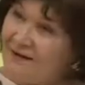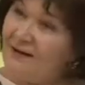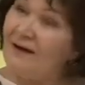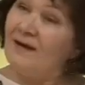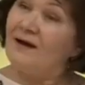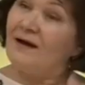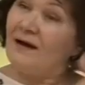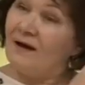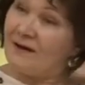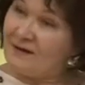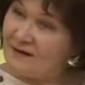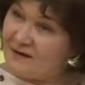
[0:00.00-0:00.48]

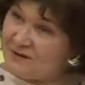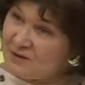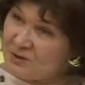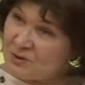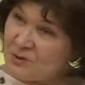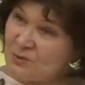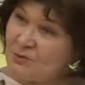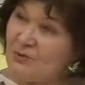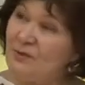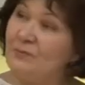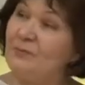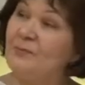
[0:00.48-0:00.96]

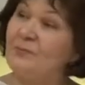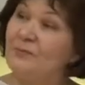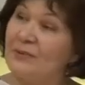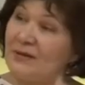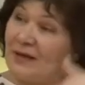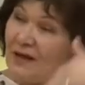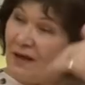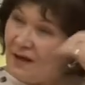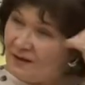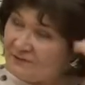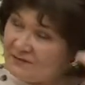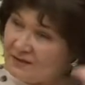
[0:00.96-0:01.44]
организуя
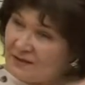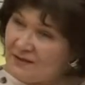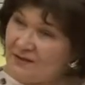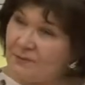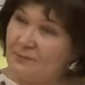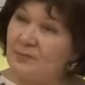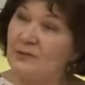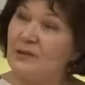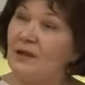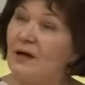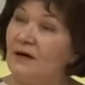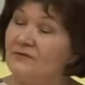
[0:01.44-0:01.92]

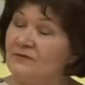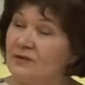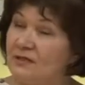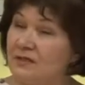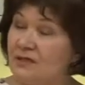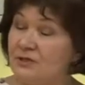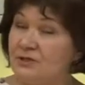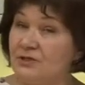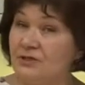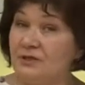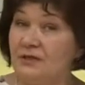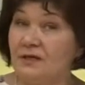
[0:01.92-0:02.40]
правильно, плавно
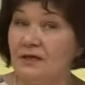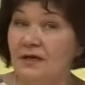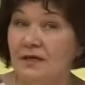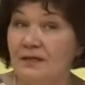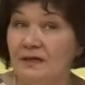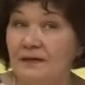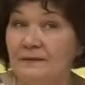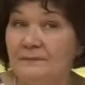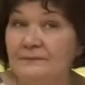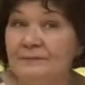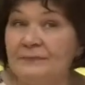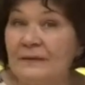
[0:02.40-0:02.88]
наше
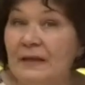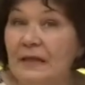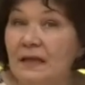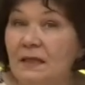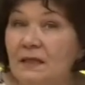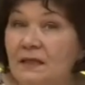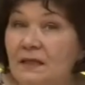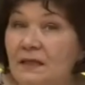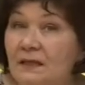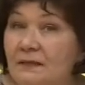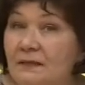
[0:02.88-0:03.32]
дыхание. И